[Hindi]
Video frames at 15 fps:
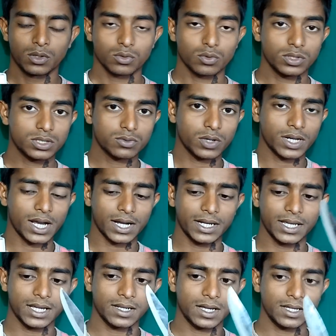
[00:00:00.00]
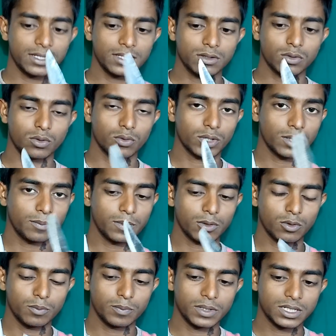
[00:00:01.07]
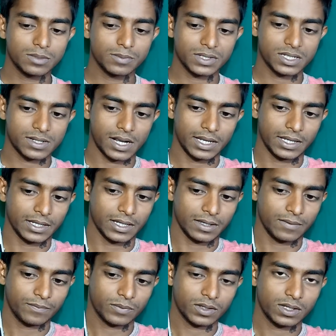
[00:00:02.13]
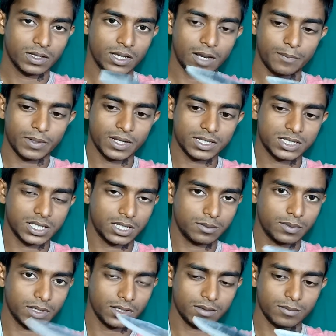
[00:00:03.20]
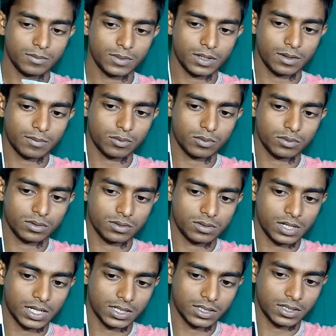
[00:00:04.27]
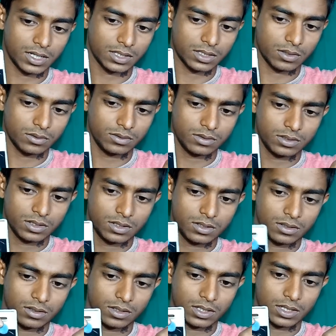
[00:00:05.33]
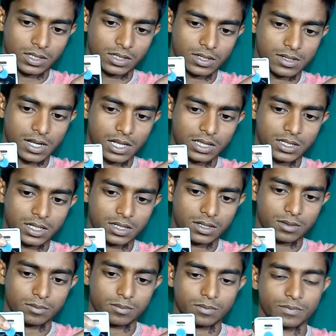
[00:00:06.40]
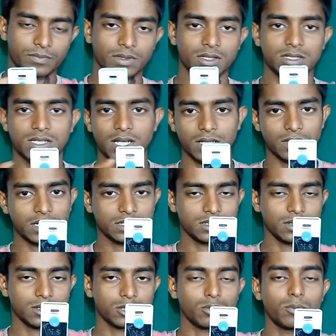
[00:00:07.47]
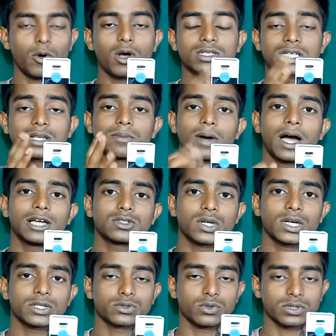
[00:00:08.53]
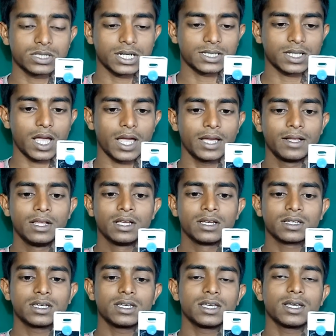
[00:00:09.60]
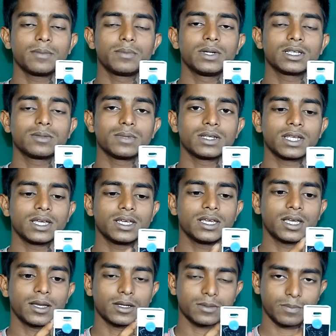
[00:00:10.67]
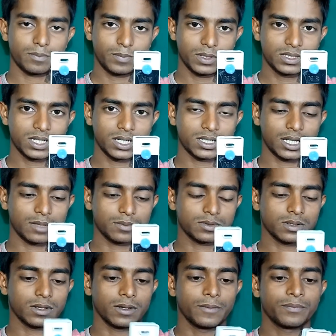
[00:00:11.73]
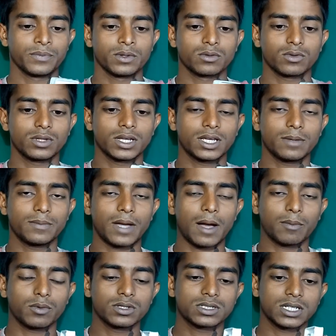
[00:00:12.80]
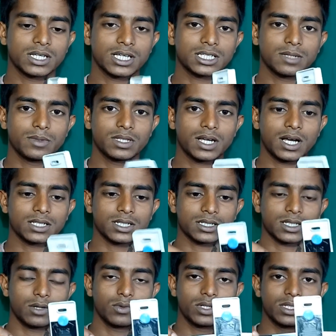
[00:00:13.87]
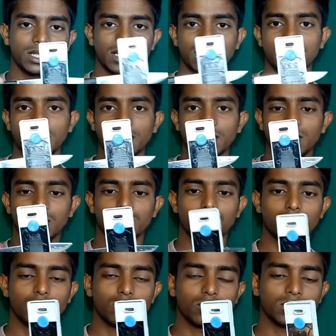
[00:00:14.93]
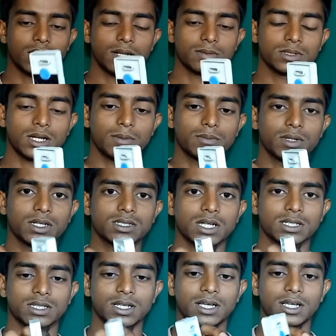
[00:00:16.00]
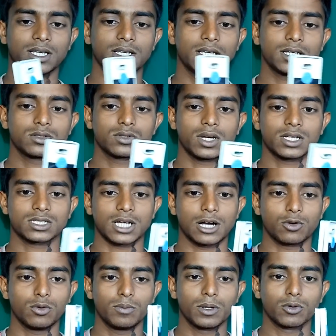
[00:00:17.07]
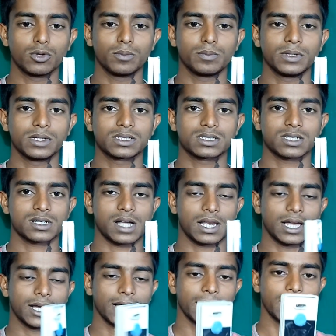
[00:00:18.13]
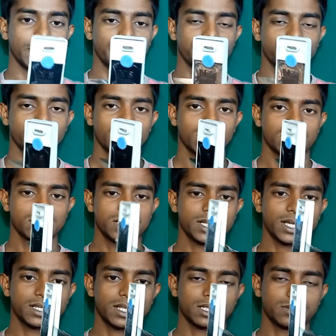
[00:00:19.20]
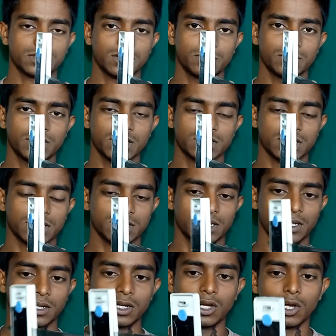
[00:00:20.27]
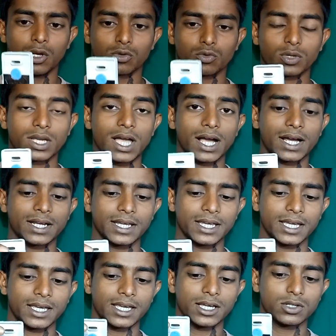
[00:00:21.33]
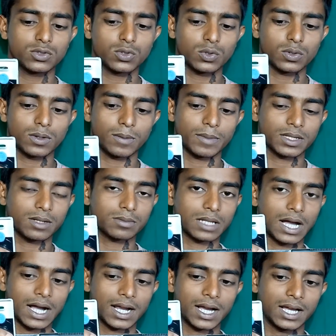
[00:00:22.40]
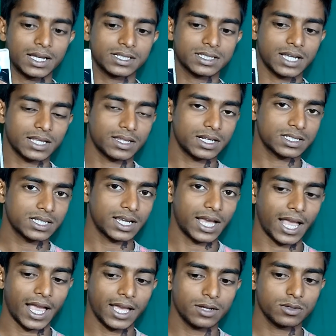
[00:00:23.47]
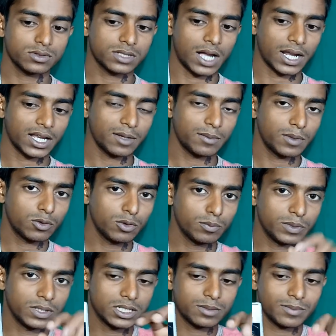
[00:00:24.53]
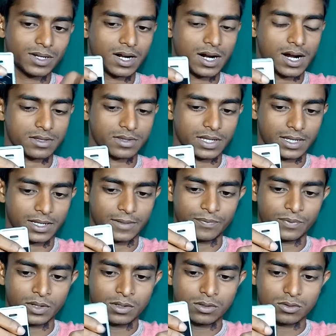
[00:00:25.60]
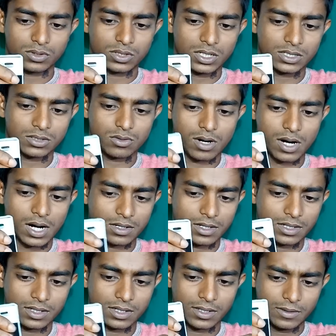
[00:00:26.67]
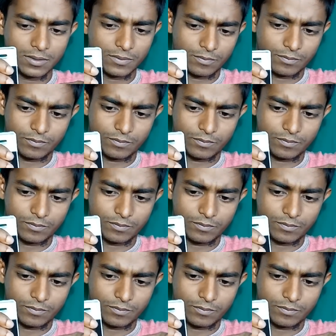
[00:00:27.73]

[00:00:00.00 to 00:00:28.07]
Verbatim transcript: तो इसको क्या करेंगे ना इन दोनों के बिल्कुल बीच में से डालेंगे यहाँ पर एक छेद भी है मैं आपको डाल के दिखाता हूँ देखिए ये डाल दिया इसके अंदर से तो बहुत सारे भाई जो है सोच सकता है कि ये बीच में नहीं है ये पीछे की तरफ से है तो देखिए मैं आपको इस तरीके से भी दिखा सकता हूँ कि देखिए दोनों तरफ से आप देख सकते हैं कि ये जो है चाकू बिल्कुल बीच से डाला गया है ठीक है इधर से भी देख सकते हैं तो क्या करेंगे ये जो मतलब धागा इसके अंदर से गया है उस धागे के बिल्कुल बीच में काट देंगे तो चलिए इसको काट लेते हैं